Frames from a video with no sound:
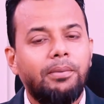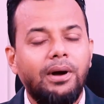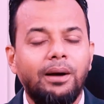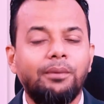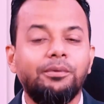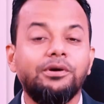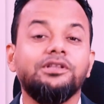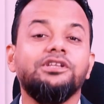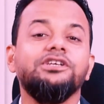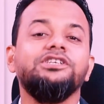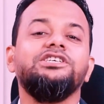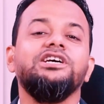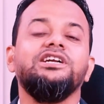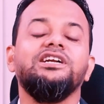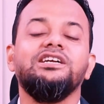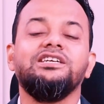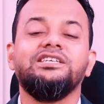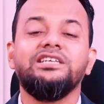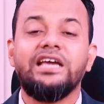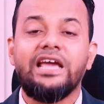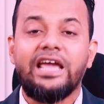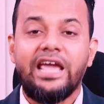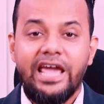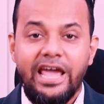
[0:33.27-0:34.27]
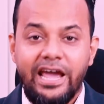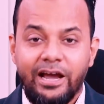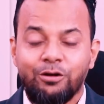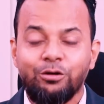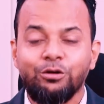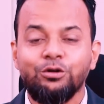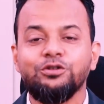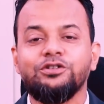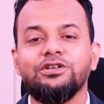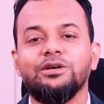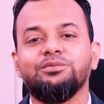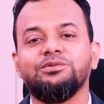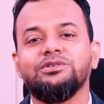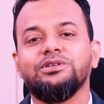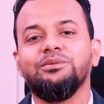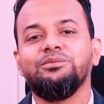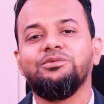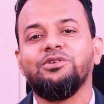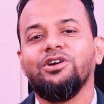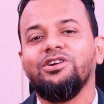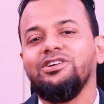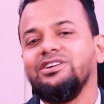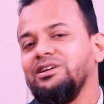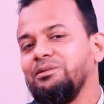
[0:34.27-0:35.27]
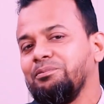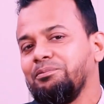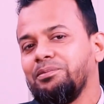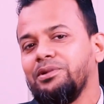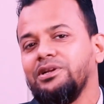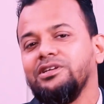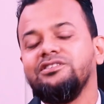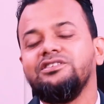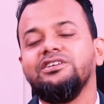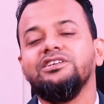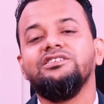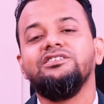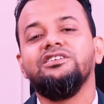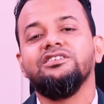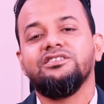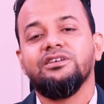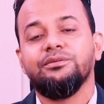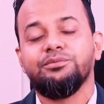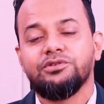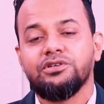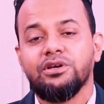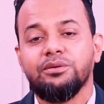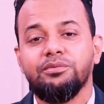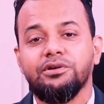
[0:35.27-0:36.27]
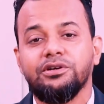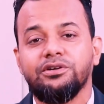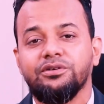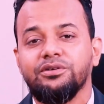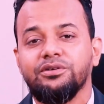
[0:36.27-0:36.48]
বা আমাদের চ্যানেলটি এখনও সাবস্ক্রাইব করেনি প্লিজ হিট দ্য সাবস্ক্রাইব